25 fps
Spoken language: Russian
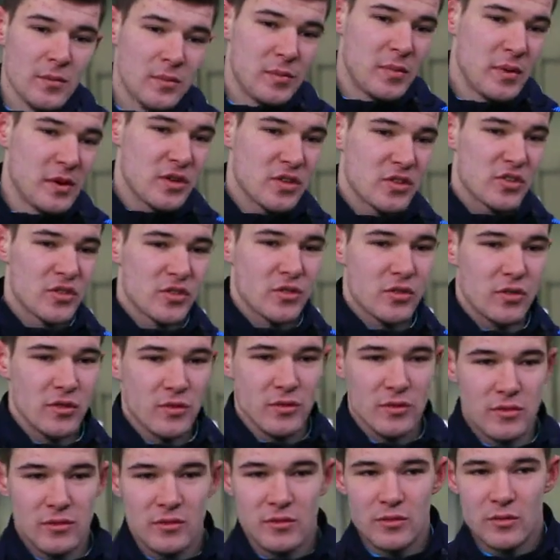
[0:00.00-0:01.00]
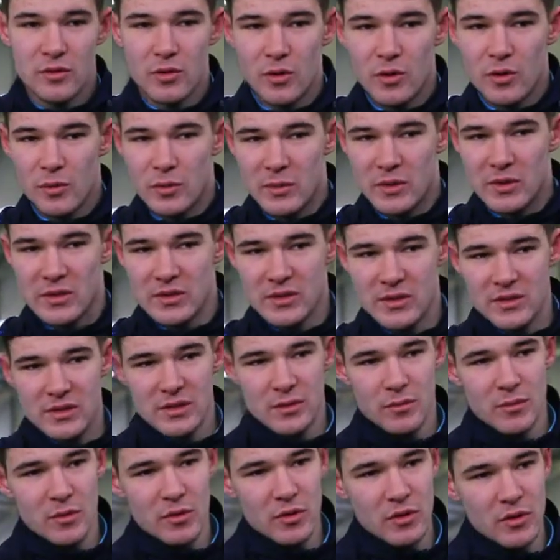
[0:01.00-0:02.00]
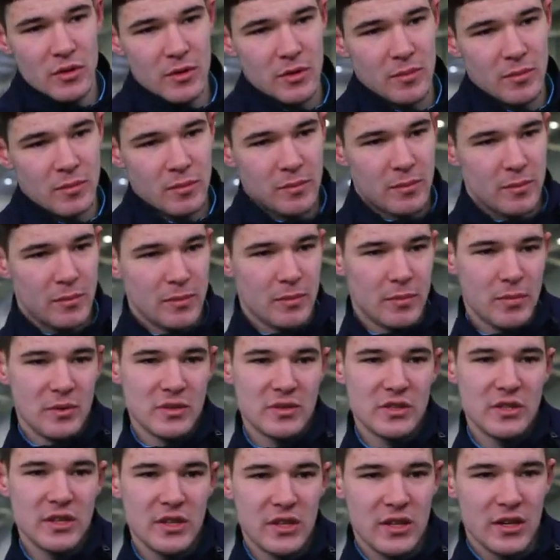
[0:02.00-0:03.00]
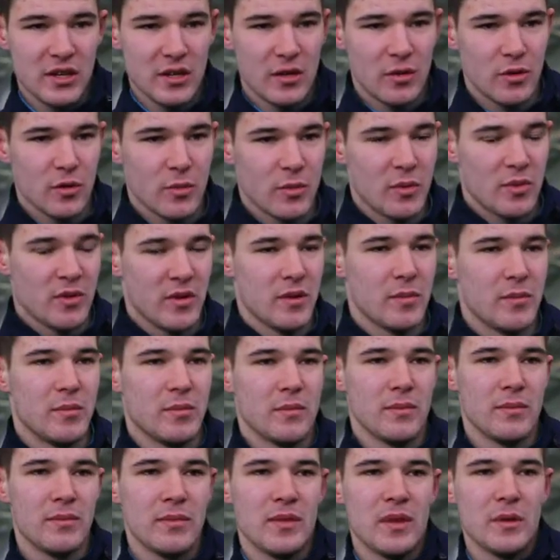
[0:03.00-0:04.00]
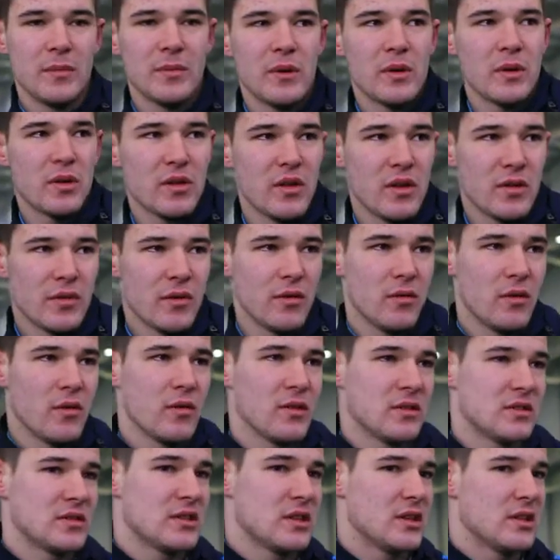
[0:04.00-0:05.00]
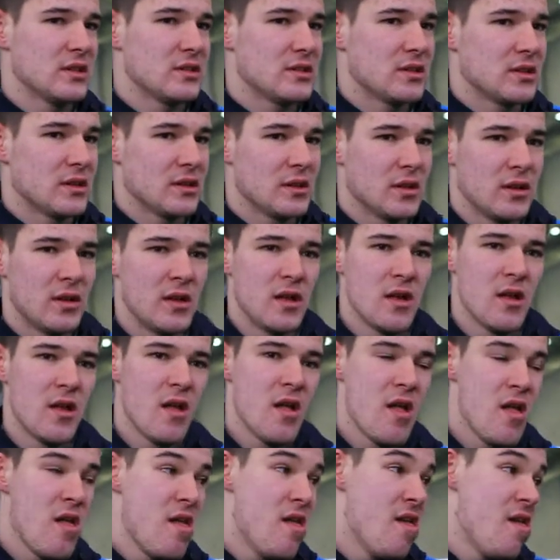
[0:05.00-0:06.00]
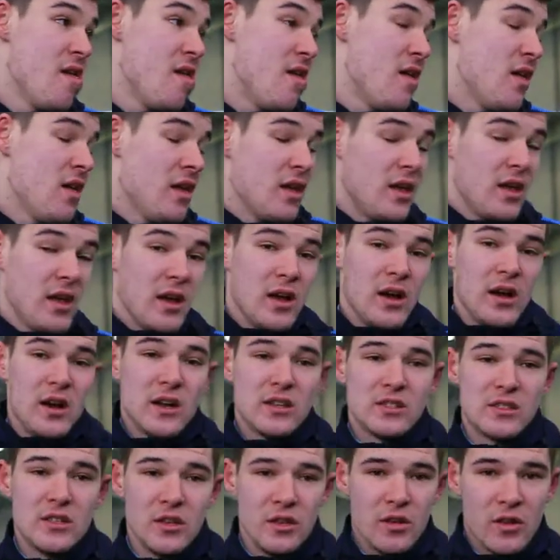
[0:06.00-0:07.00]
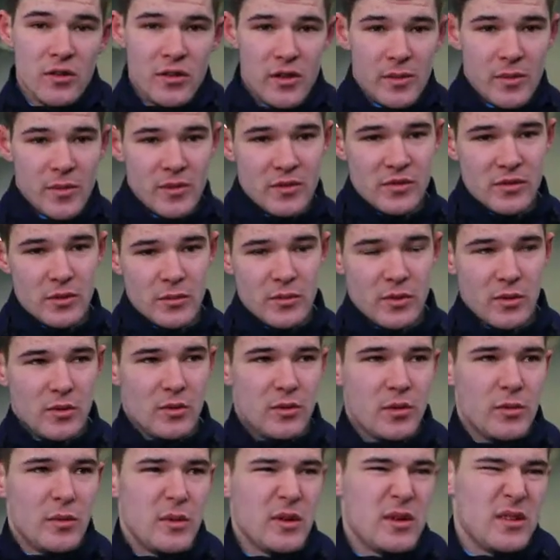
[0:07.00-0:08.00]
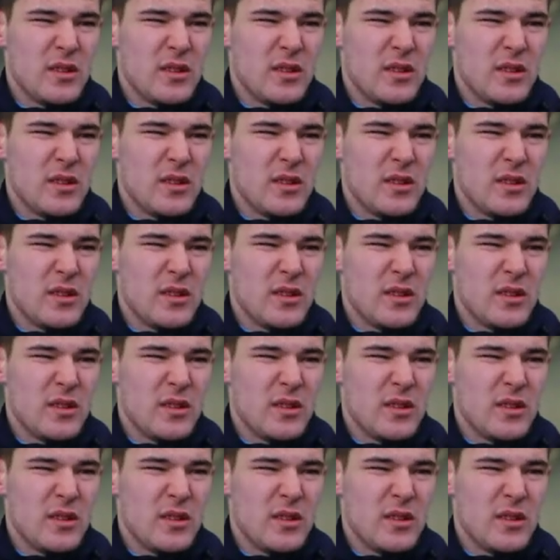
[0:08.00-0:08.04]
Прошел дома с семьей после игры кубкой на пару дней во Львове остался. А остальное время все по бабам.